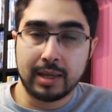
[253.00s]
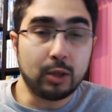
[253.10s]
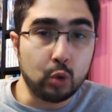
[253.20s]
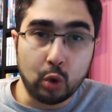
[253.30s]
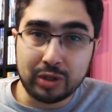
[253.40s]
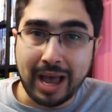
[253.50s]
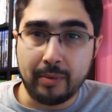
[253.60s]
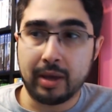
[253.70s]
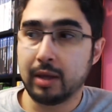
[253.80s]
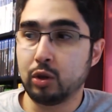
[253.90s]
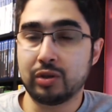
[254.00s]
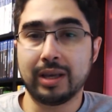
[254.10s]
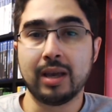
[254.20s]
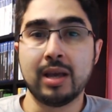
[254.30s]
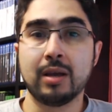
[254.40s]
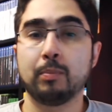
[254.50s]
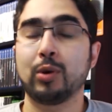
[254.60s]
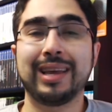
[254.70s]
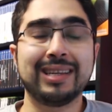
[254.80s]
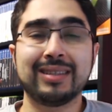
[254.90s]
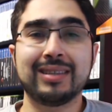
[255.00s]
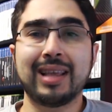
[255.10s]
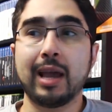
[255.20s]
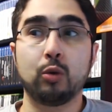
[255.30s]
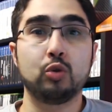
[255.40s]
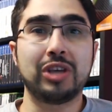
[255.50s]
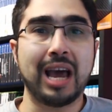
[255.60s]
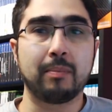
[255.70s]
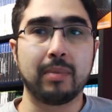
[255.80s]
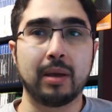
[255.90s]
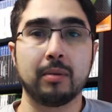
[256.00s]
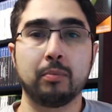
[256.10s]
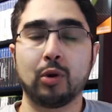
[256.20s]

Ya tú lo sabes. Entonces, ¿por qué necesitas escucharme?